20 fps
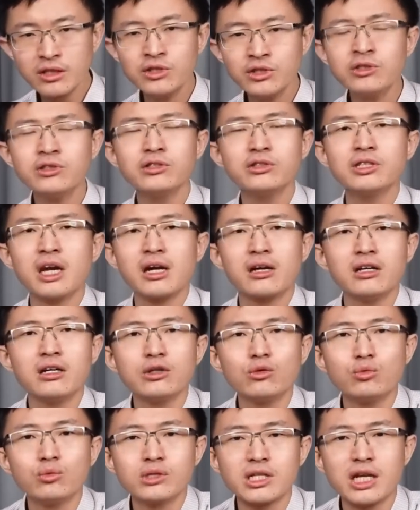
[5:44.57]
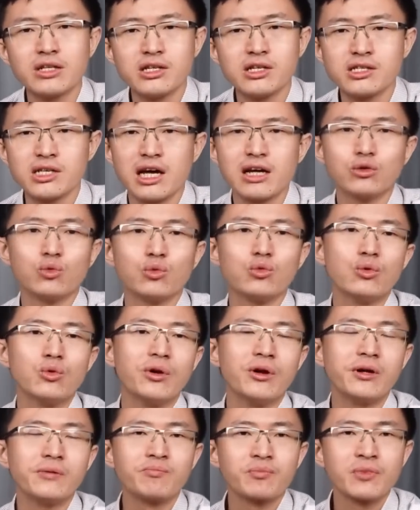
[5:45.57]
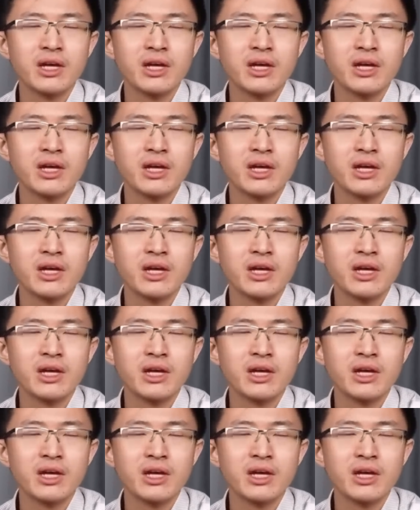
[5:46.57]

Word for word: 事实上，俄乌战争三个多月了，